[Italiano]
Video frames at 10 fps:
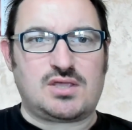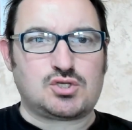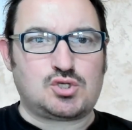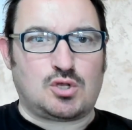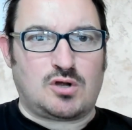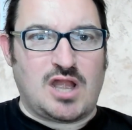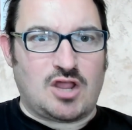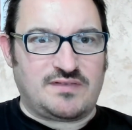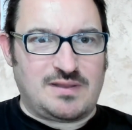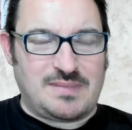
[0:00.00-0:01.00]
sono le
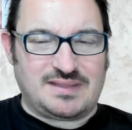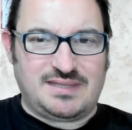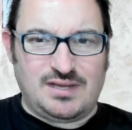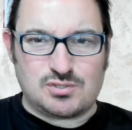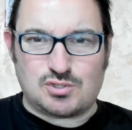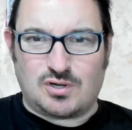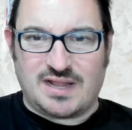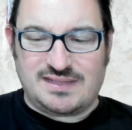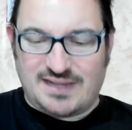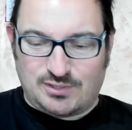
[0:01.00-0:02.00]
9 del mattino, sono
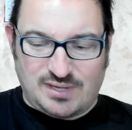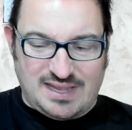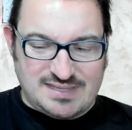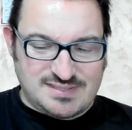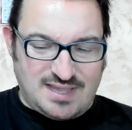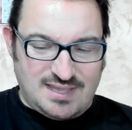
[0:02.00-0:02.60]
rientrato a casa